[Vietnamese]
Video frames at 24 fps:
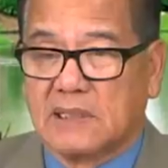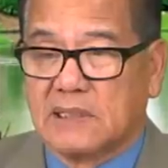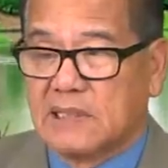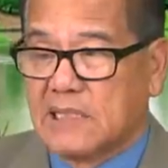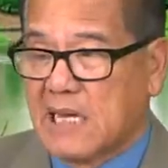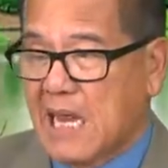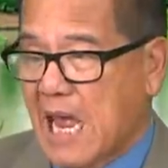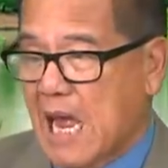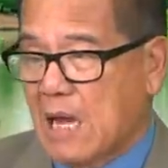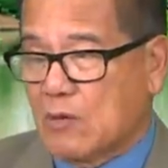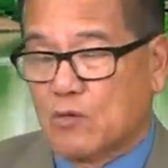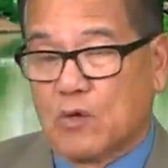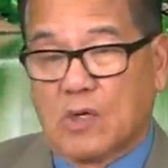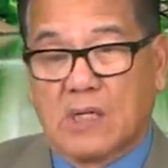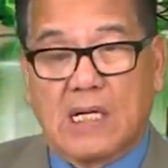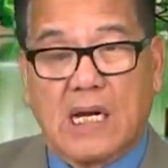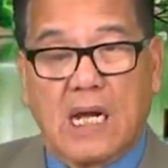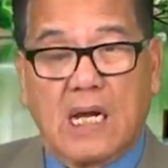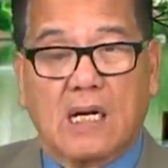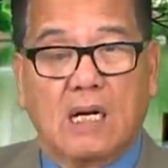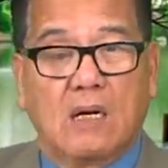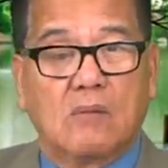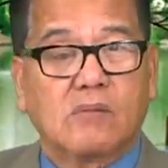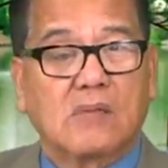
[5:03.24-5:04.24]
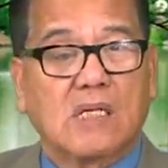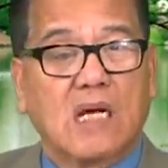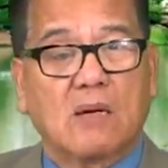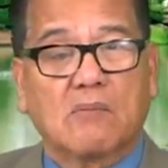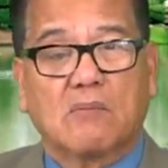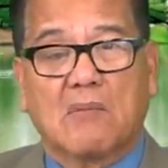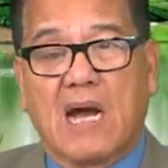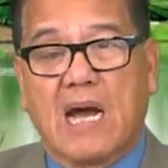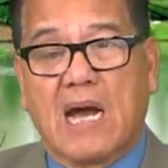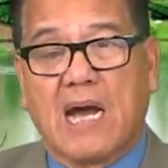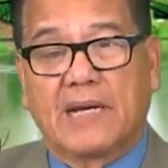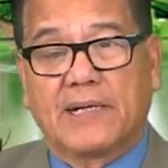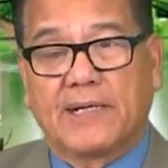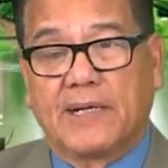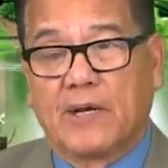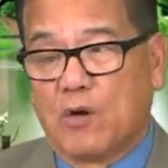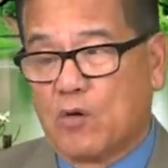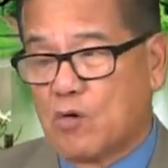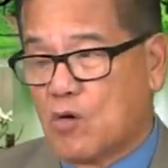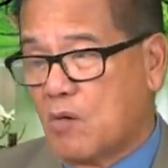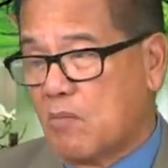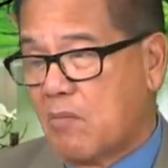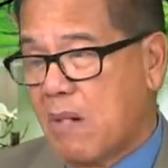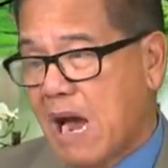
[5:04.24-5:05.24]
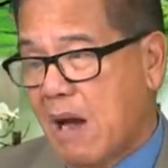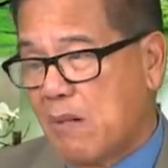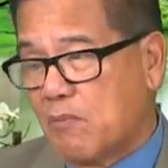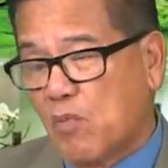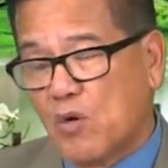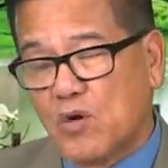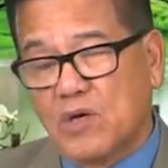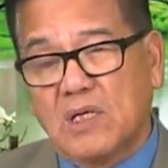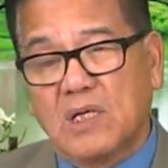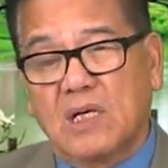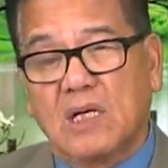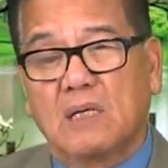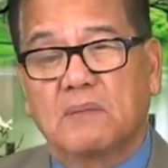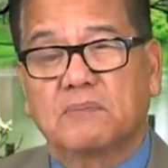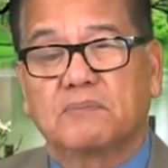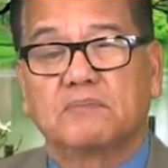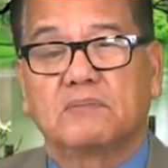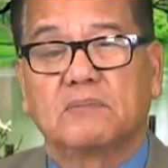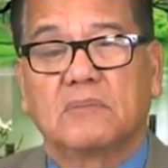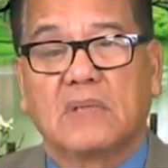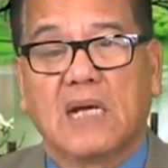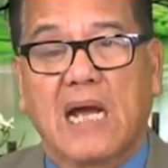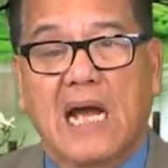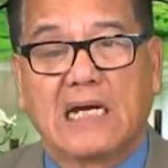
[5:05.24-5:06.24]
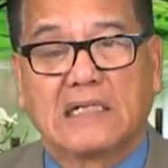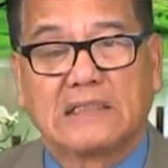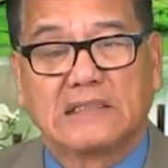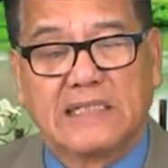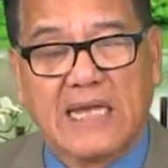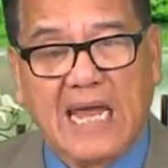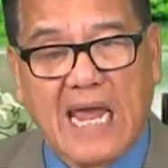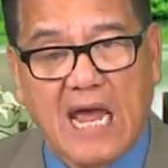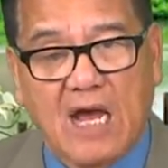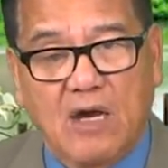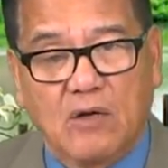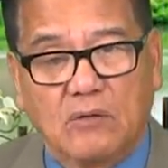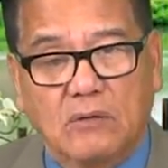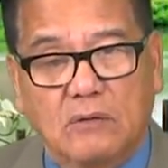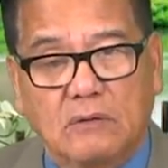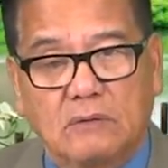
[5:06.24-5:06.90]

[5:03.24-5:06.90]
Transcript: nhà của các ông các bà đều có ba bốn lớp hàng rào